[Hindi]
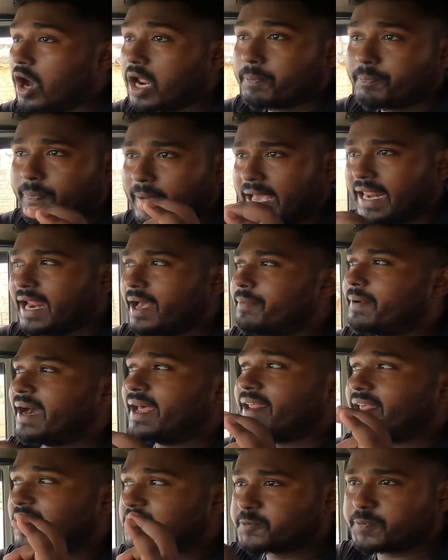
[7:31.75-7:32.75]
और पहला
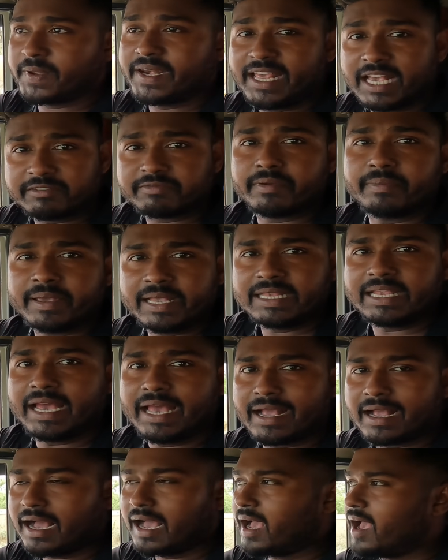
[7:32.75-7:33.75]
बार एक्सपीरियंस भी मिल
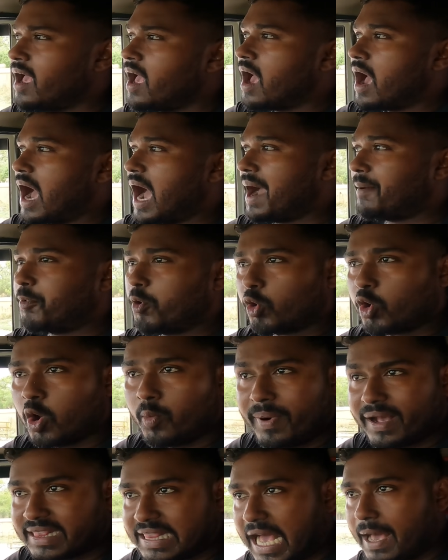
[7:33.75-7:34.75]
जाएगा आप
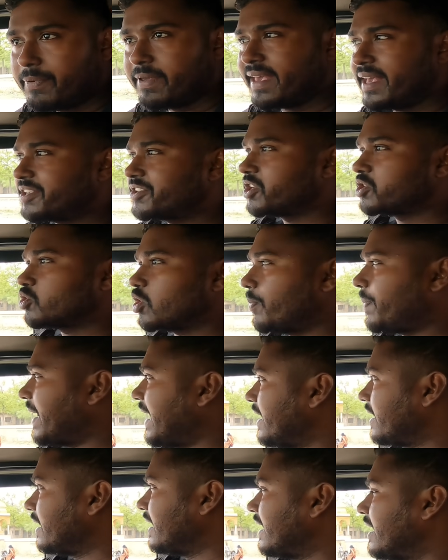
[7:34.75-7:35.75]
लोगों को बता भी ये चीज़ को
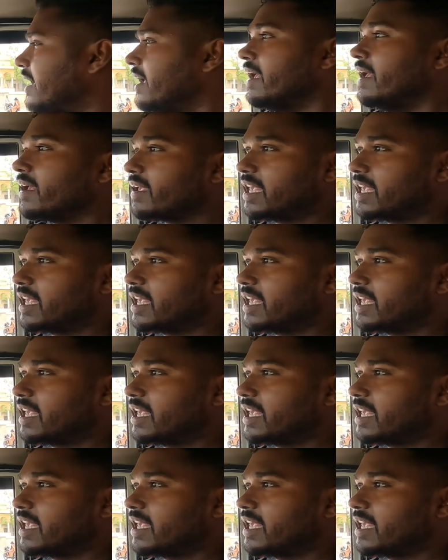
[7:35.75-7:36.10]
पाएंगे